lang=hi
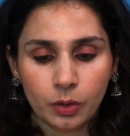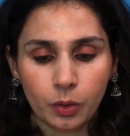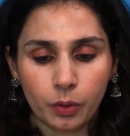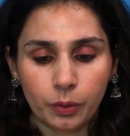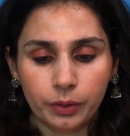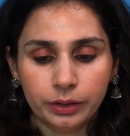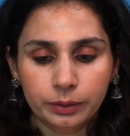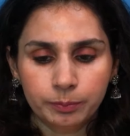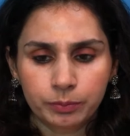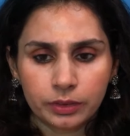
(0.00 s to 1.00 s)
और
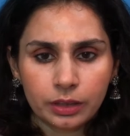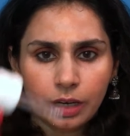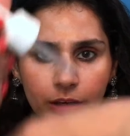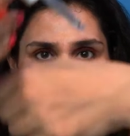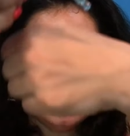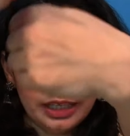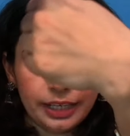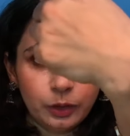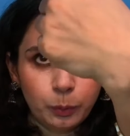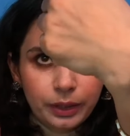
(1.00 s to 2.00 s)
काफ़ी
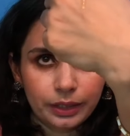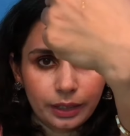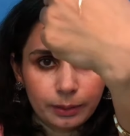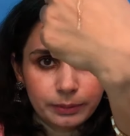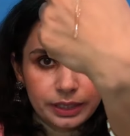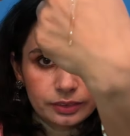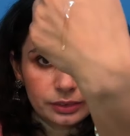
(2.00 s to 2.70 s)
लाइट वेट है आप देख